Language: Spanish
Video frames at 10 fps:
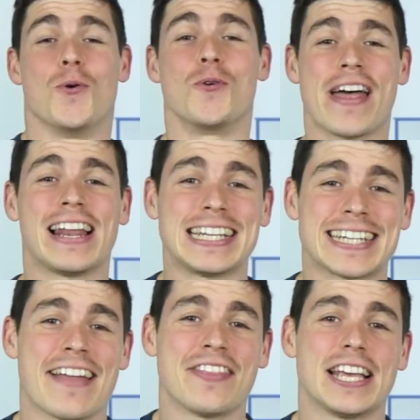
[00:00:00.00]
Una de las
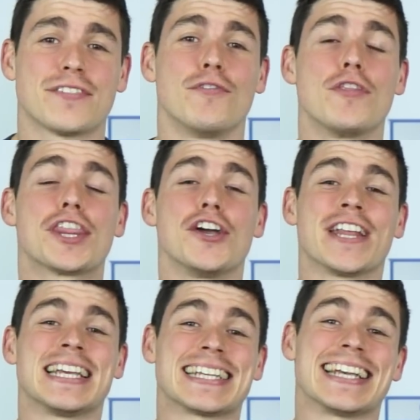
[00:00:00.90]
grandes
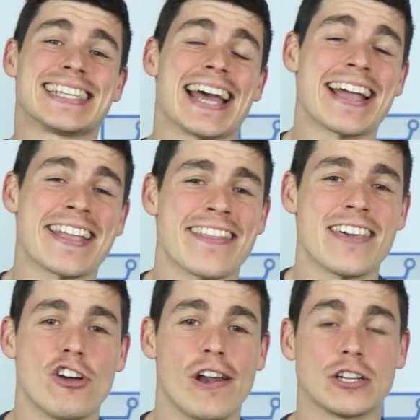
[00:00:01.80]
funciones que se han
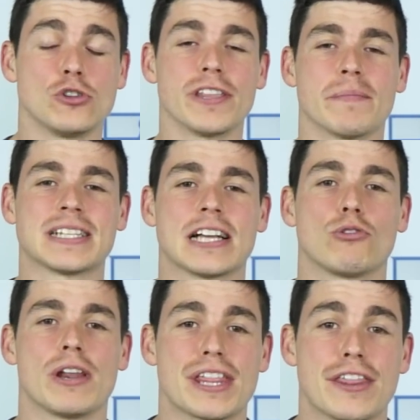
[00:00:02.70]
añadido en las últimas
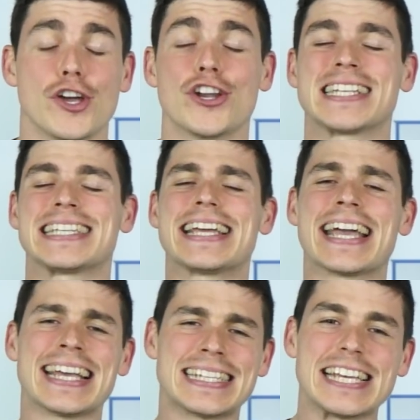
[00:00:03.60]
actualizaciones y
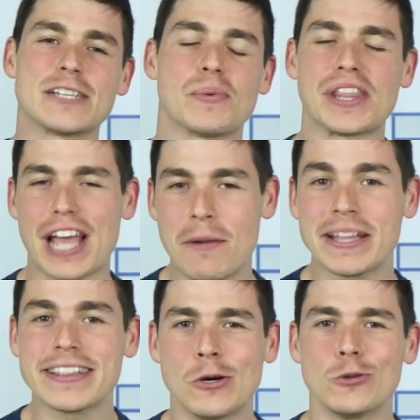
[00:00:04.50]
que es
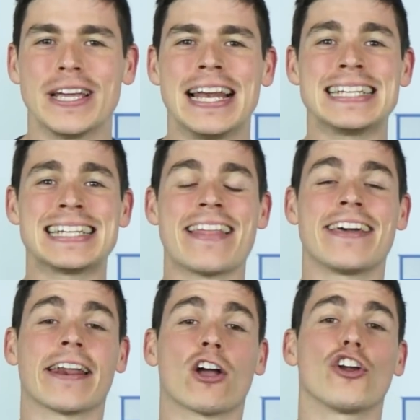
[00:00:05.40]
especialmente útil es la
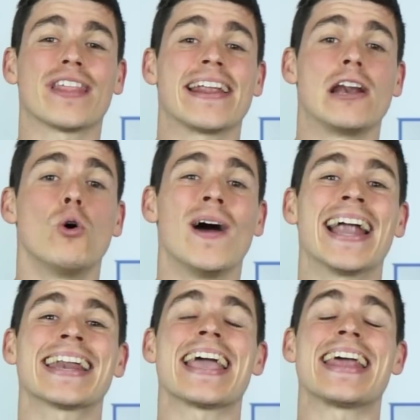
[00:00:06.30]
de recordar el
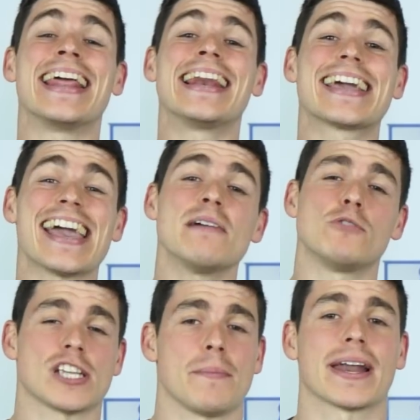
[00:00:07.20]
lugar en el que
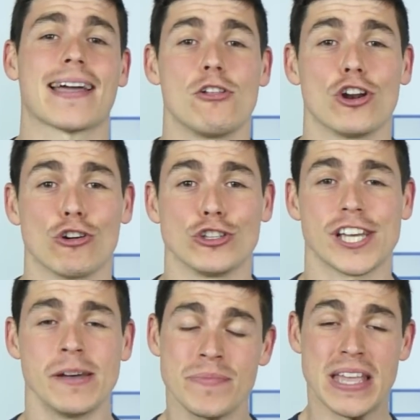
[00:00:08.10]
hemos aparcado el
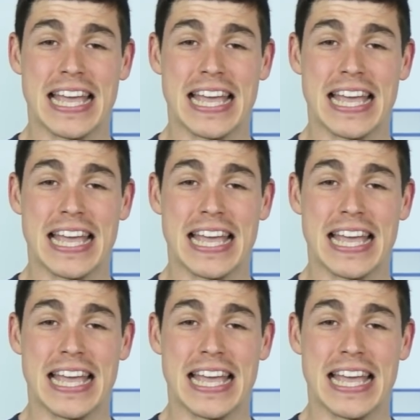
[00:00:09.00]
coche.